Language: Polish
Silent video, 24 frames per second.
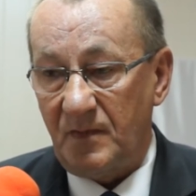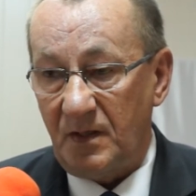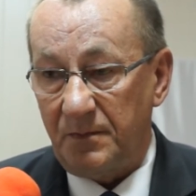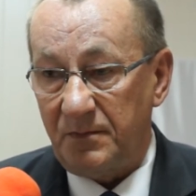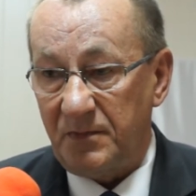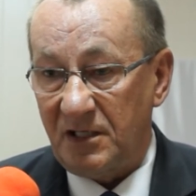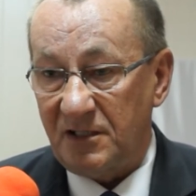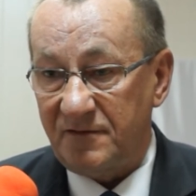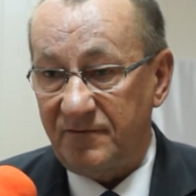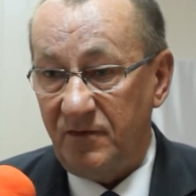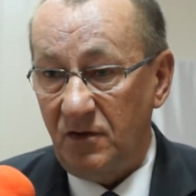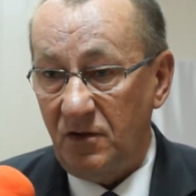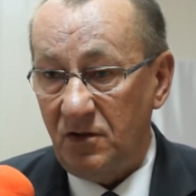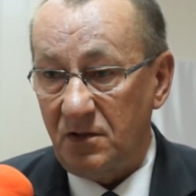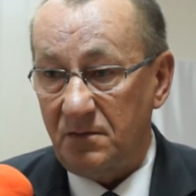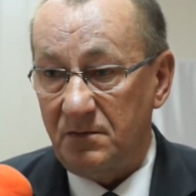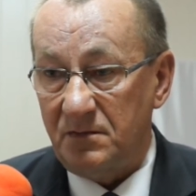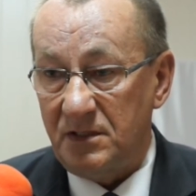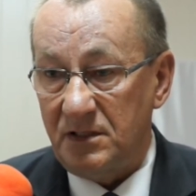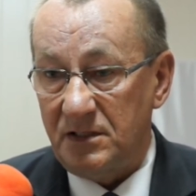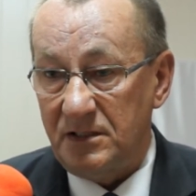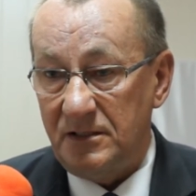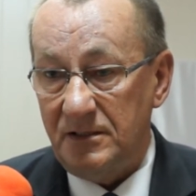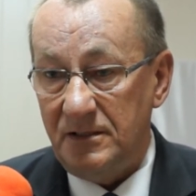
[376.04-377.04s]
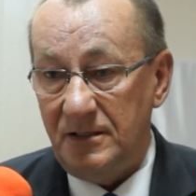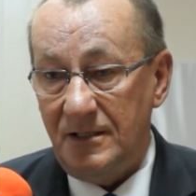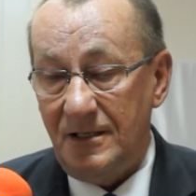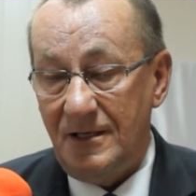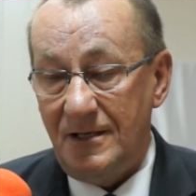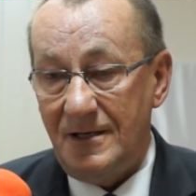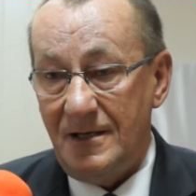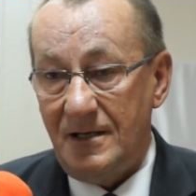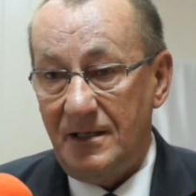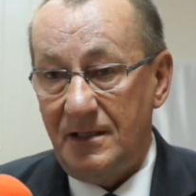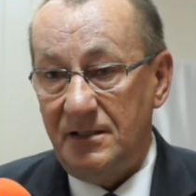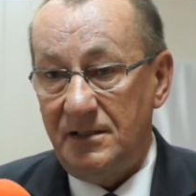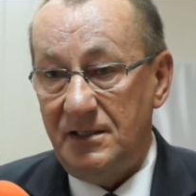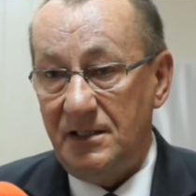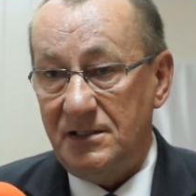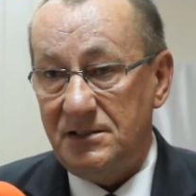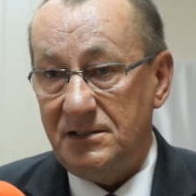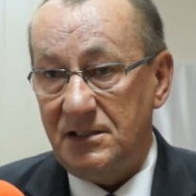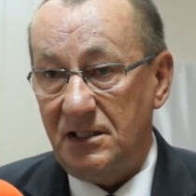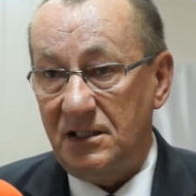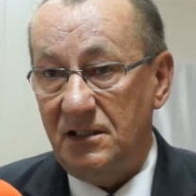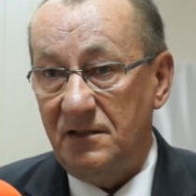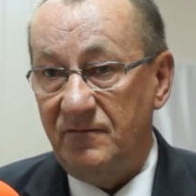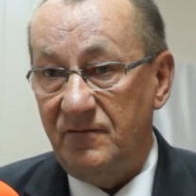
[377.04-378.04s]
Platformy
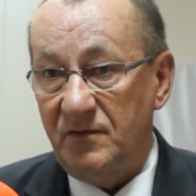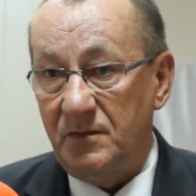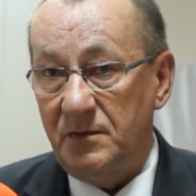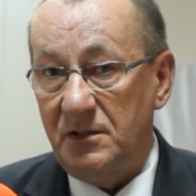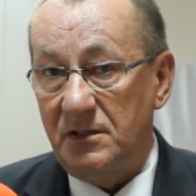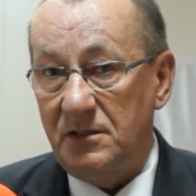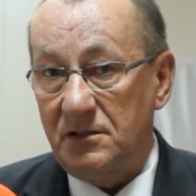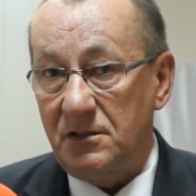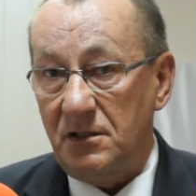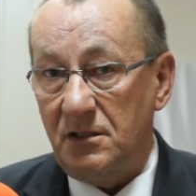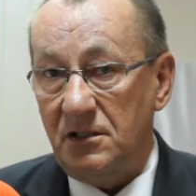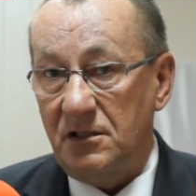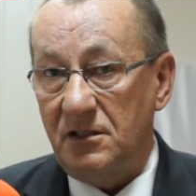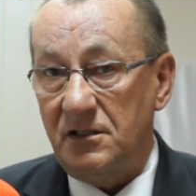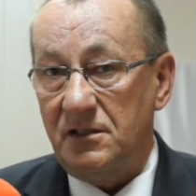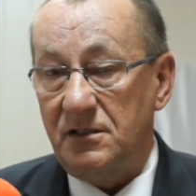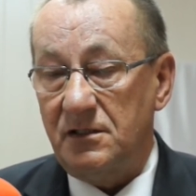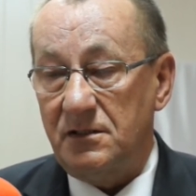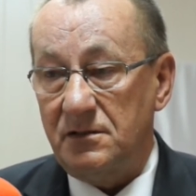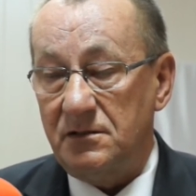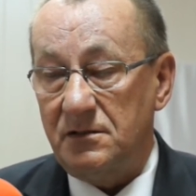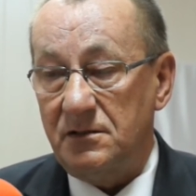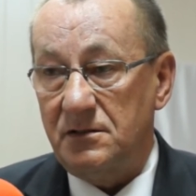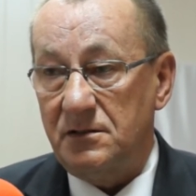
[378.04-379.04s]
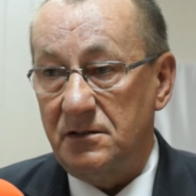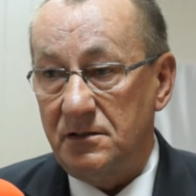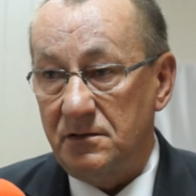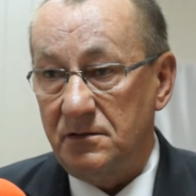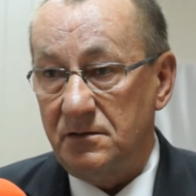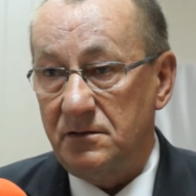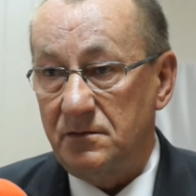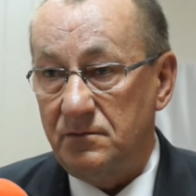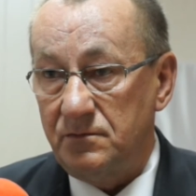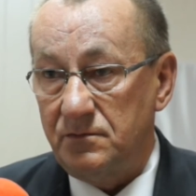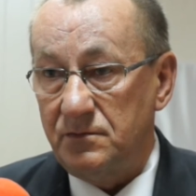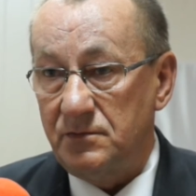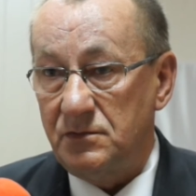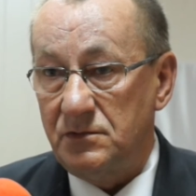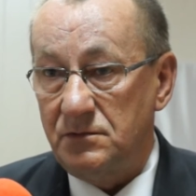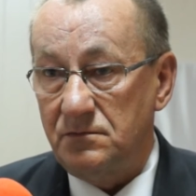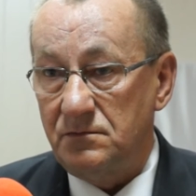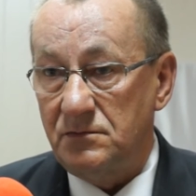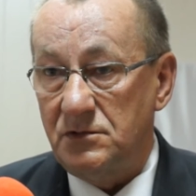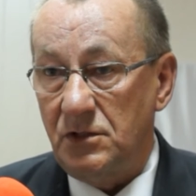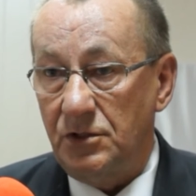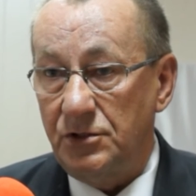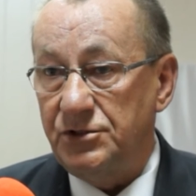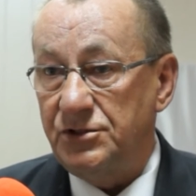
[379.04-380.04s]
jest takim trochę y,
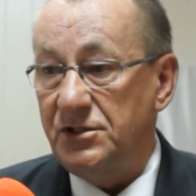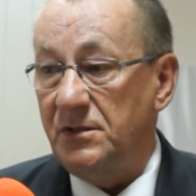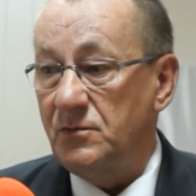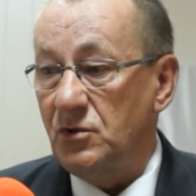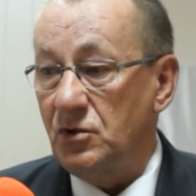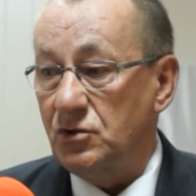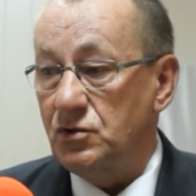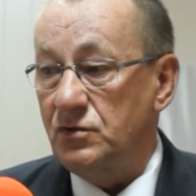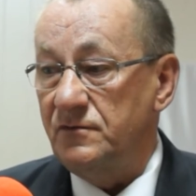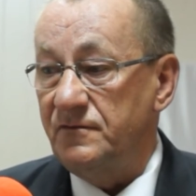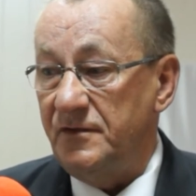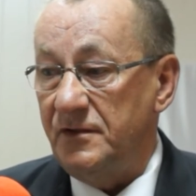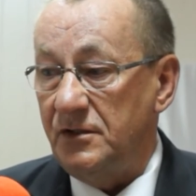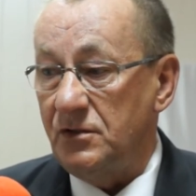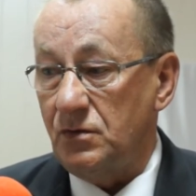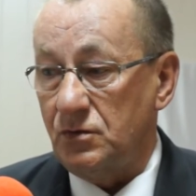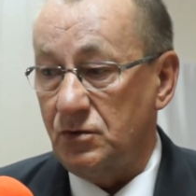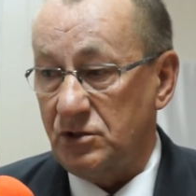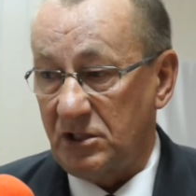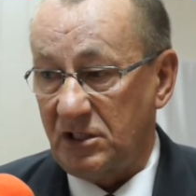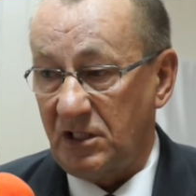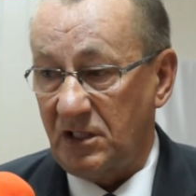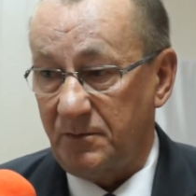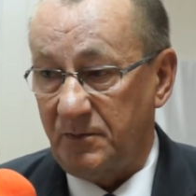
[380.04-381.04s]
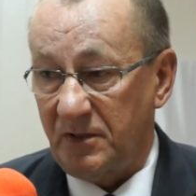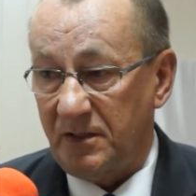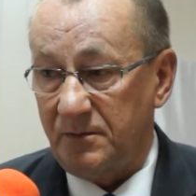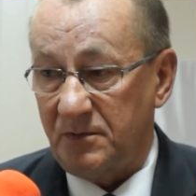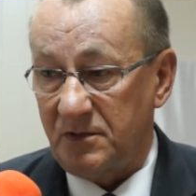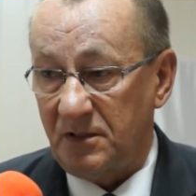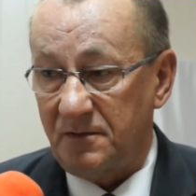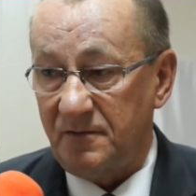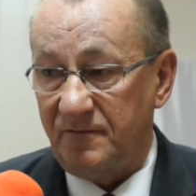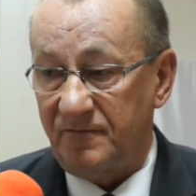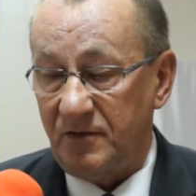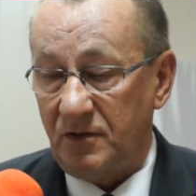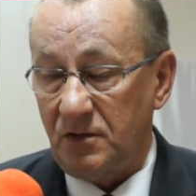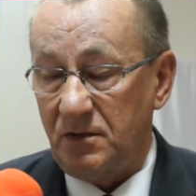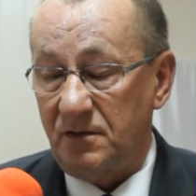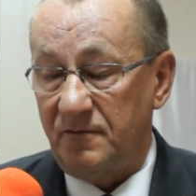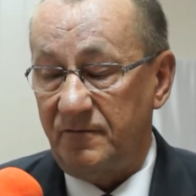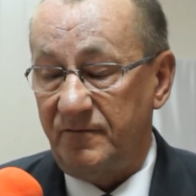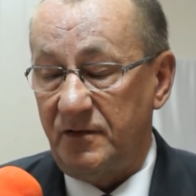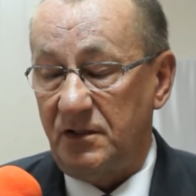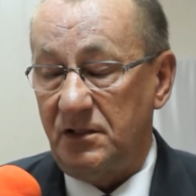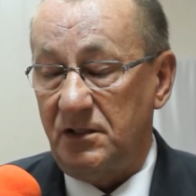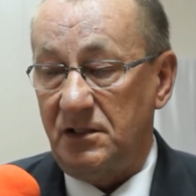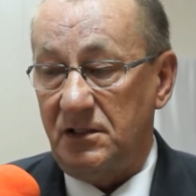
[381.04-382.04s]
dojściem do sufitu, że tak powiem, ten
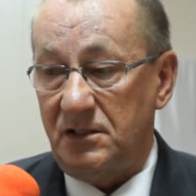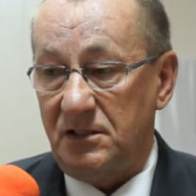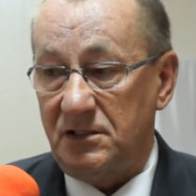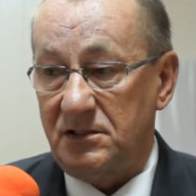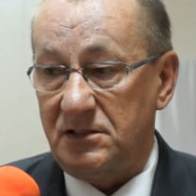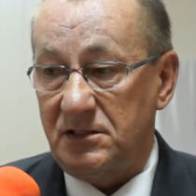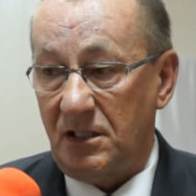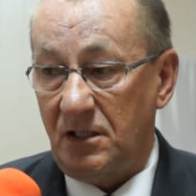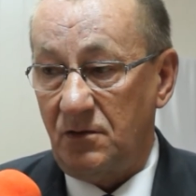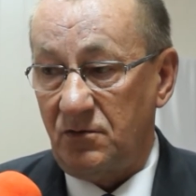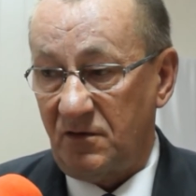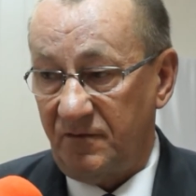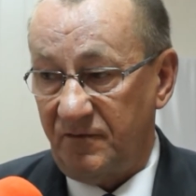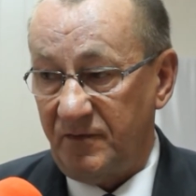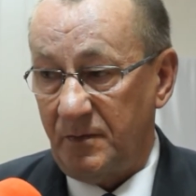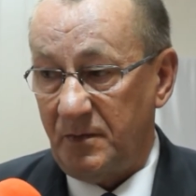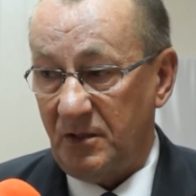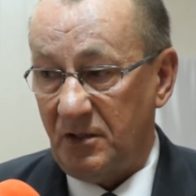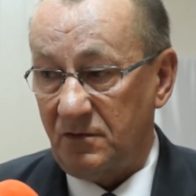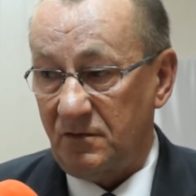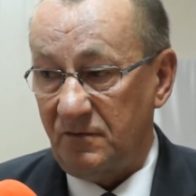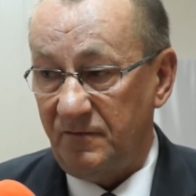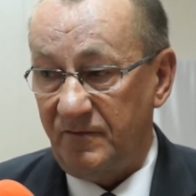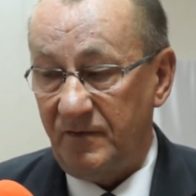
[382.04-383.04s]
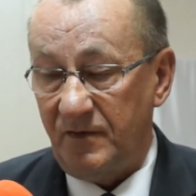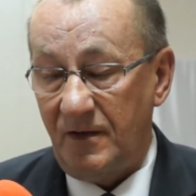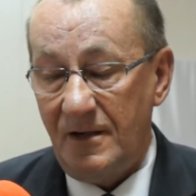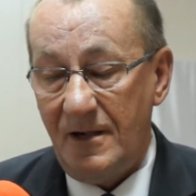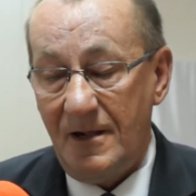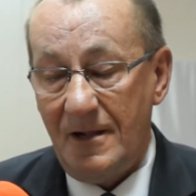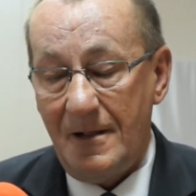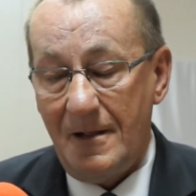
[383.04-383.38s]
wynik z eurowyborów.